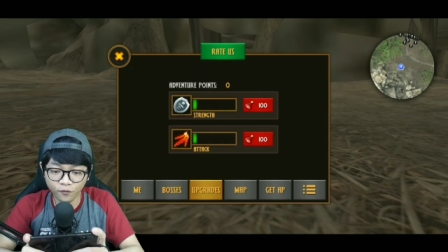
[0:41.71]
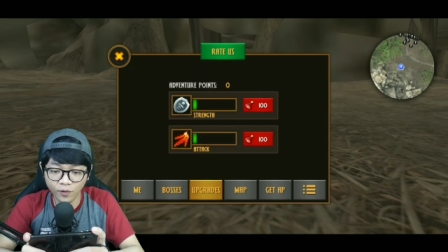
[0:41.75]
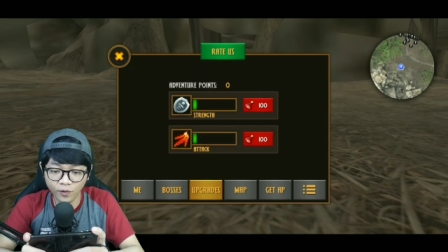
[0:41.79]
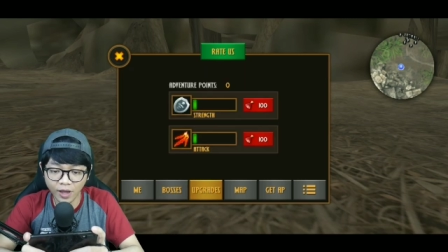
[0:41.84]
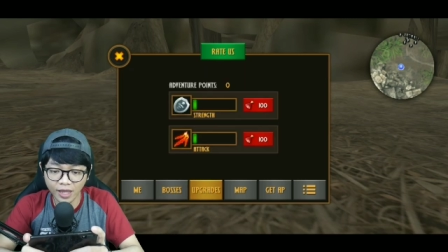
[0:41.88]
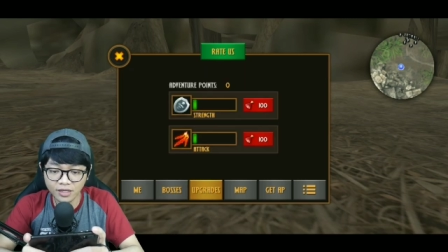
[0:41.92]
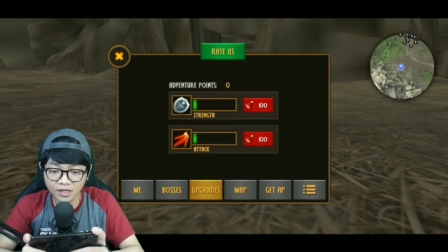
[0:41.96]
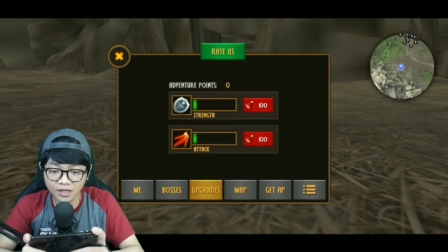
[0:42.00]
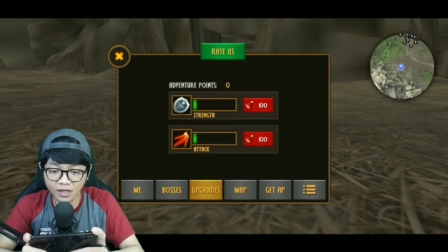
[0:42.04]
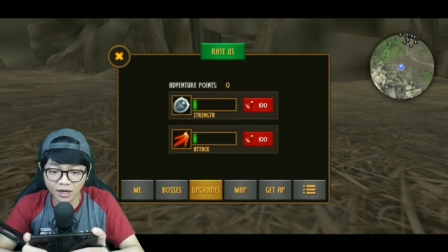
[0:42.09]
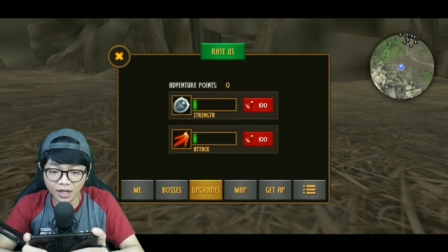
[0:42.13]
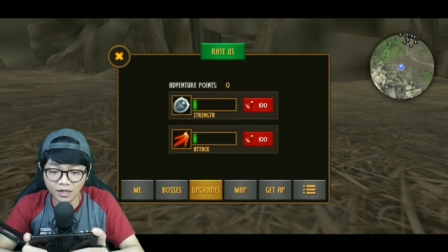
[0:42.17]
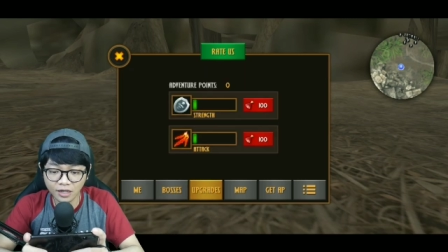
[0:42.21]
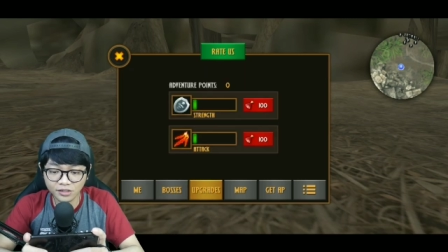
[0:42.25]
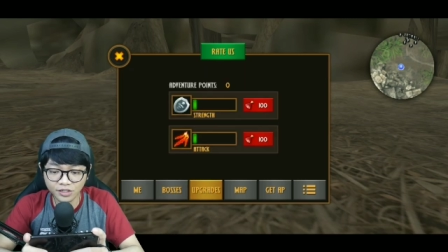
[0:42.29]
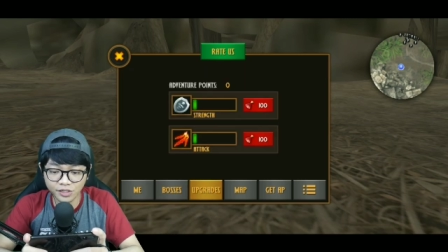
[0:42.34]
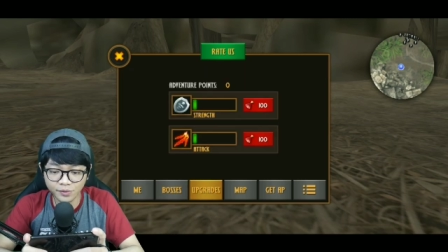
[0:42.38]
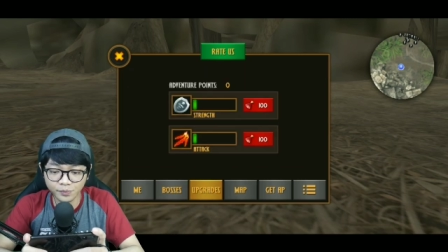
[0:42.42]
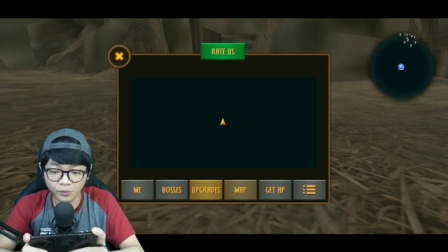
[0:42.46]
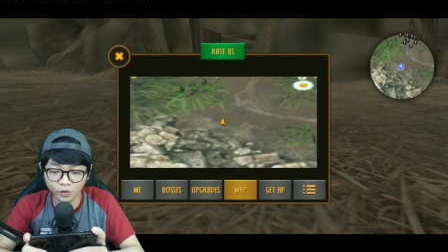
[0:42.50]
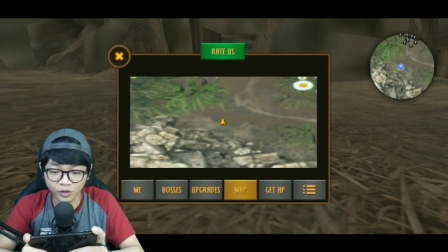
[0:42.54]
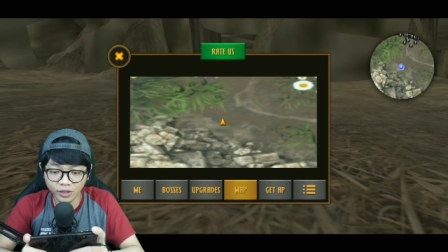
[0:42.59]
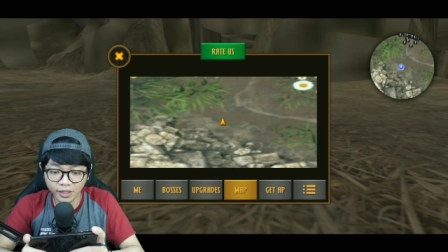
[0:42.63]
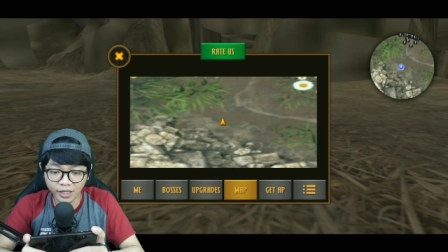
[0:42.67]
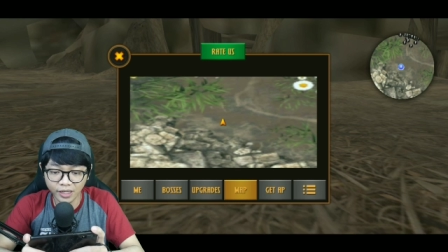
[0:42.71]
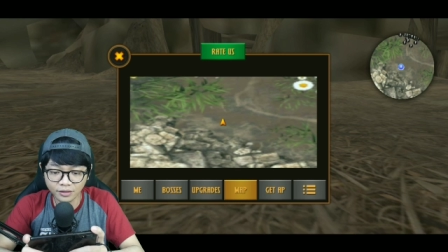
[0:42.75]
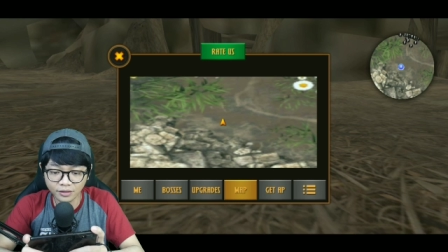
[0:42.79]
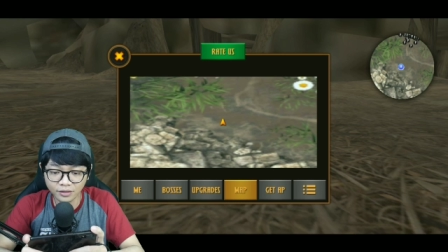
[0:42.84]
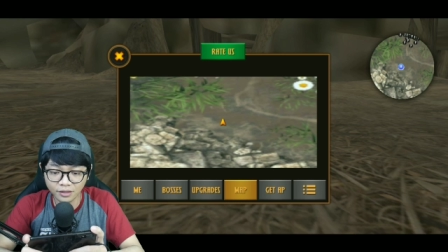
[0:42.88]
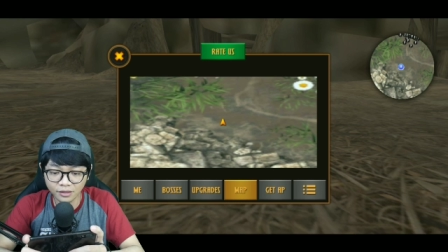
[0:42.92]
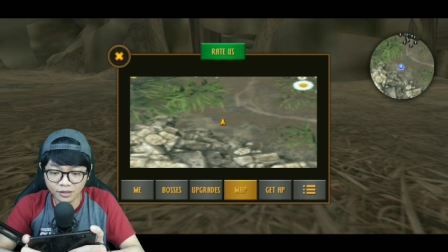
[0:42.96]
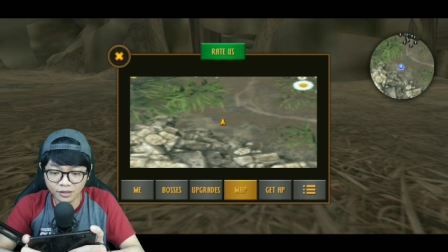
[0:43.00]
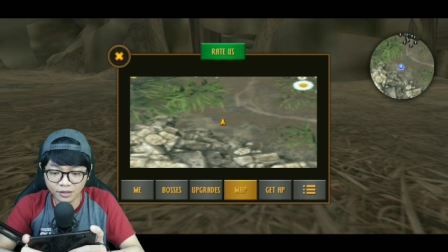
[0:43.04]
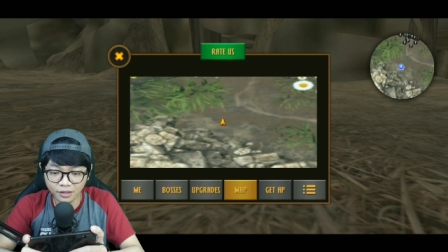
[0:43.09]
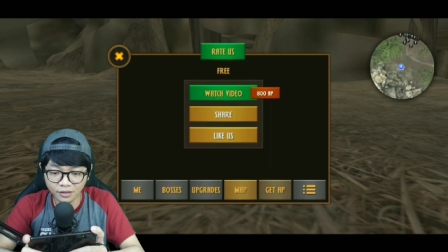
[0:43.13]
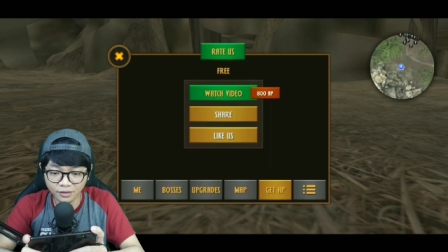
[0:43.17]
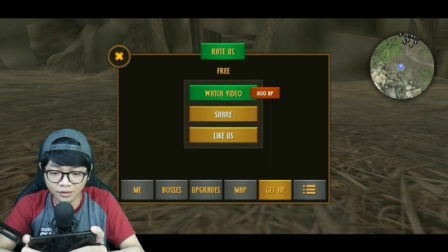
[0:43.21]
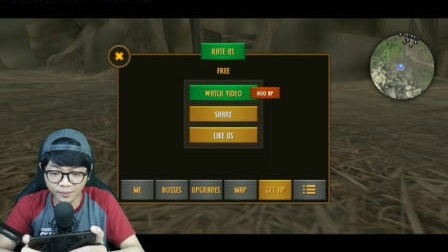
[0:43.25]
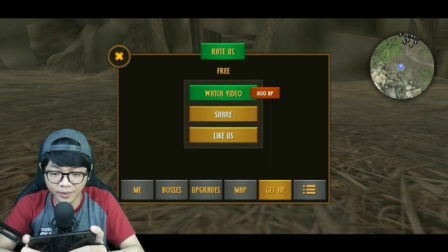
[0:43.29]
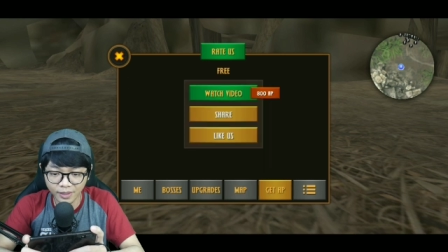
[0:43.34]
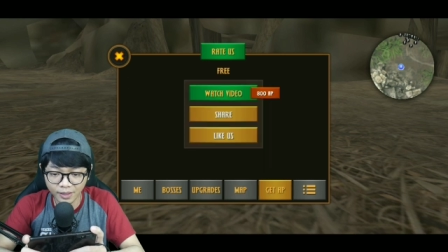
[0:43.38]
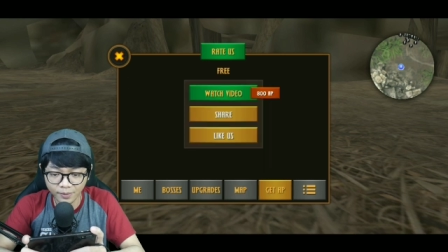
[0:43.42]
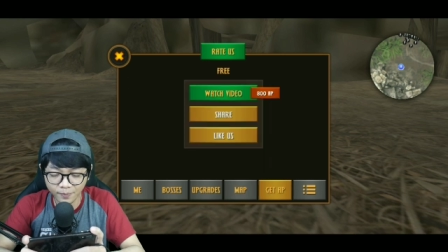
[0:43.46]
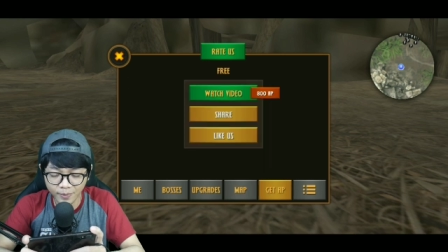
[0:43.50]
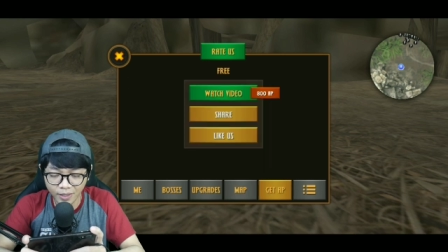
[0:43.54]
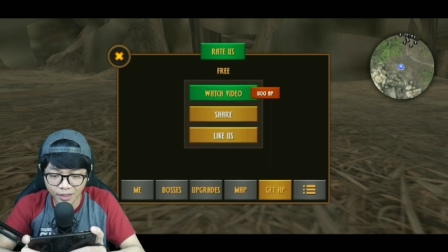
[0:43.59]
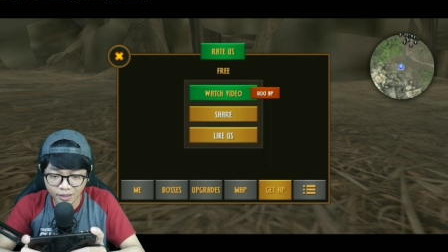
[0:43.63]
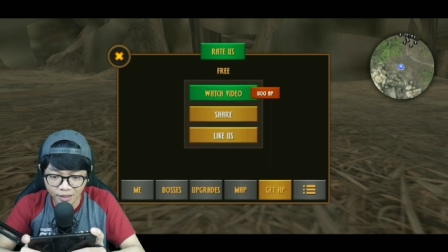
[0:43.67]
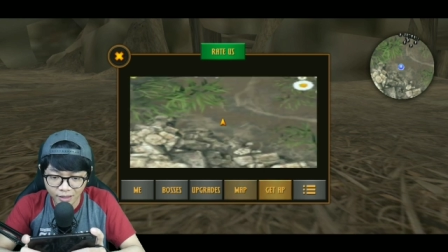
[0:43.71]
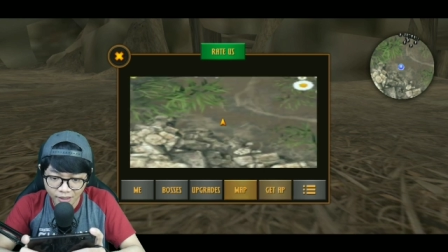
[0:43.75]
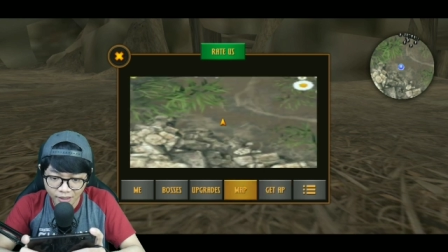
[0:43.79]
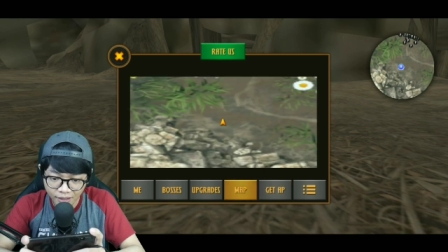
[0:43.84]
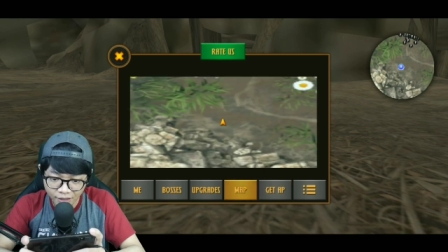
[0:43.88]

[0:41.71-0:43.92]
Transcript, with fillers: Fire and Simulator ya teman-teman.